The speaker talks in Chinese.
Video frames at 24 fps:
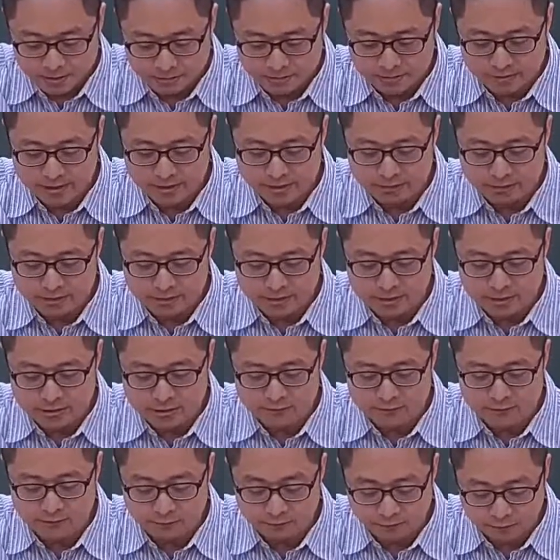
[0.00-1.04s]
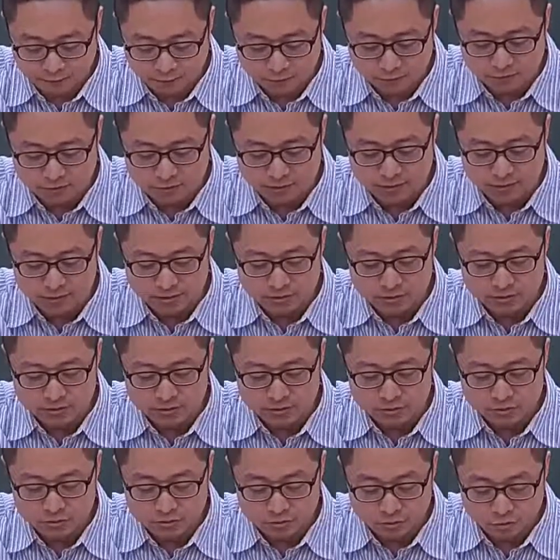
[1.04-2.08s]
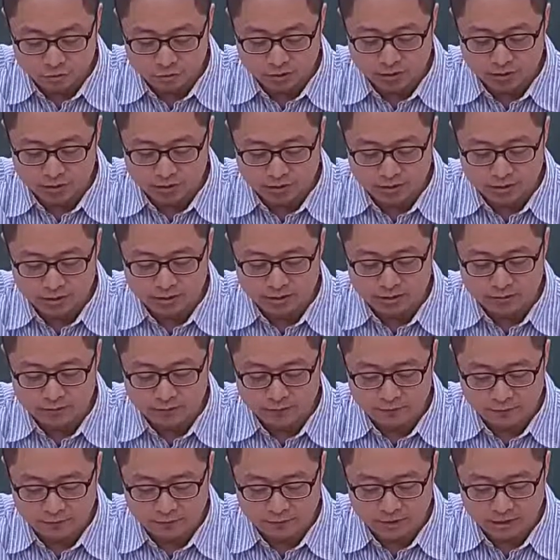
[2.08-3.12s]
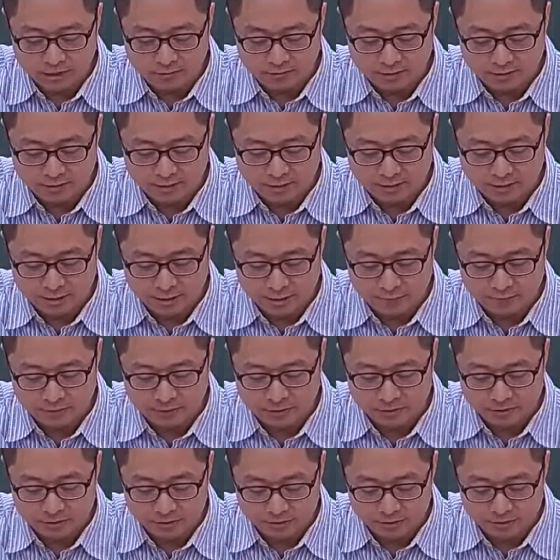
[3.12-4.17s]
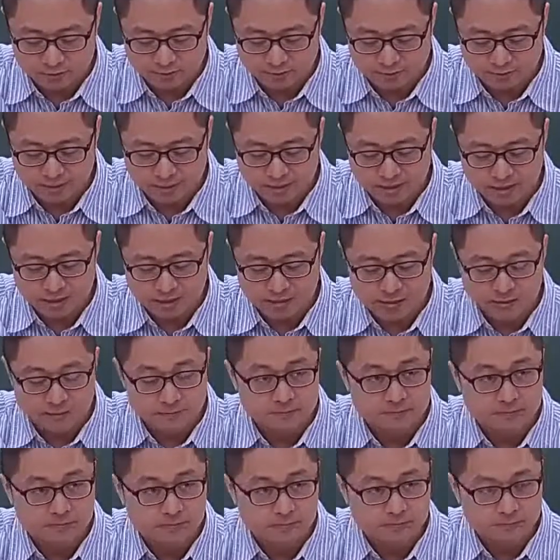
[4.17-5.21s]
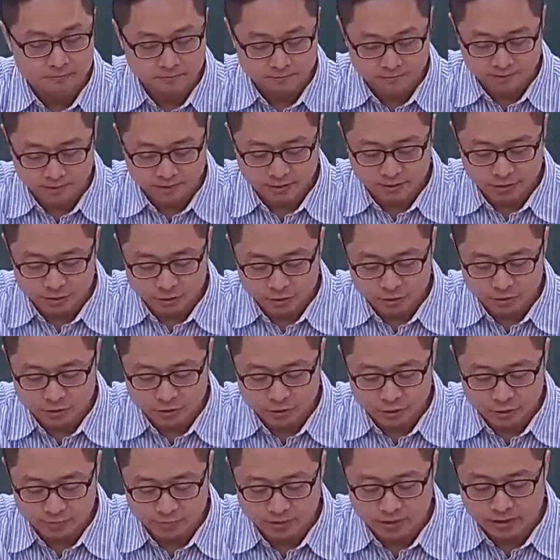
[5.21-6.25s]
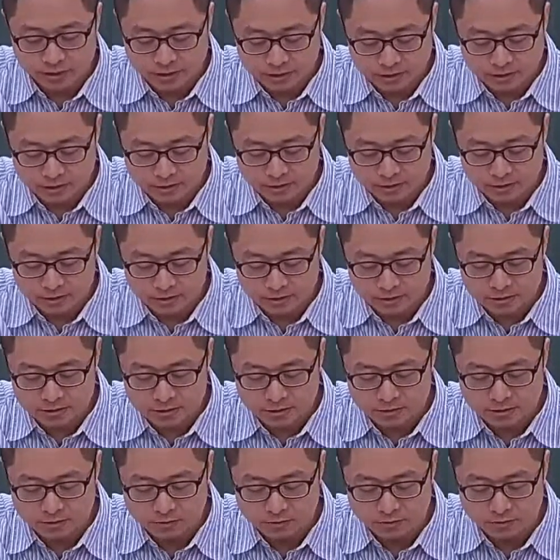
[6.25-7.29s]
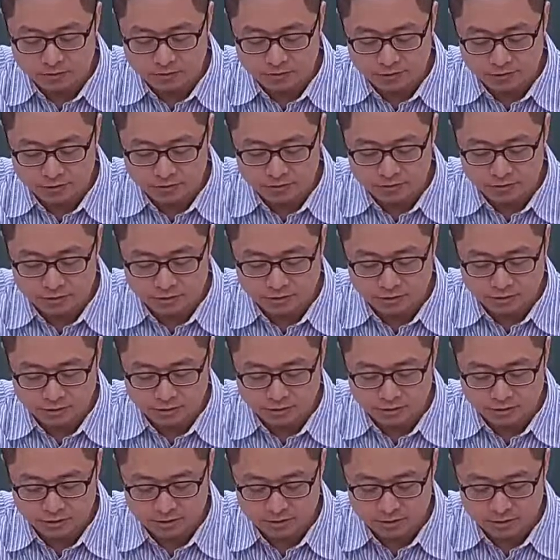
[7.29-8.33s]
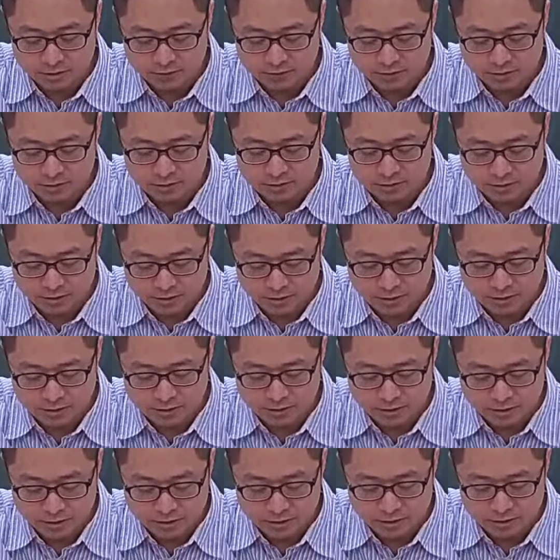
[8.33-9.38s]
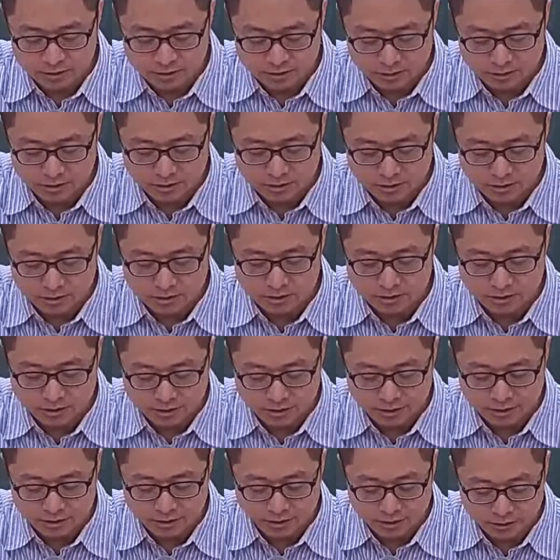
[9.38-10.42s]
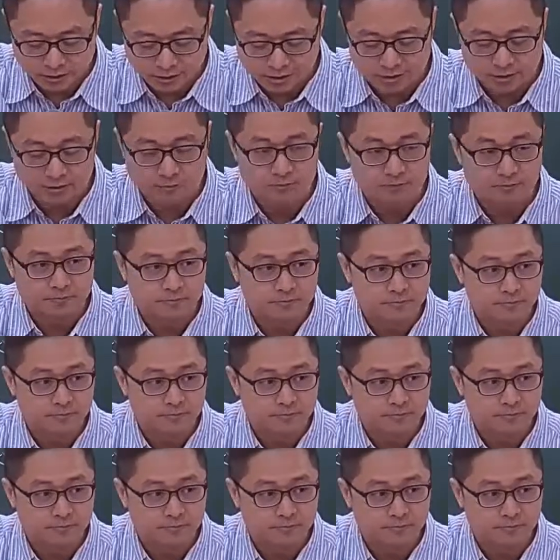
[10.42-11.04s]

好，那因为它是负的，所以呢，符号大小表示法。你最左边啊，十进位的六十转成二进位是一一一一零零，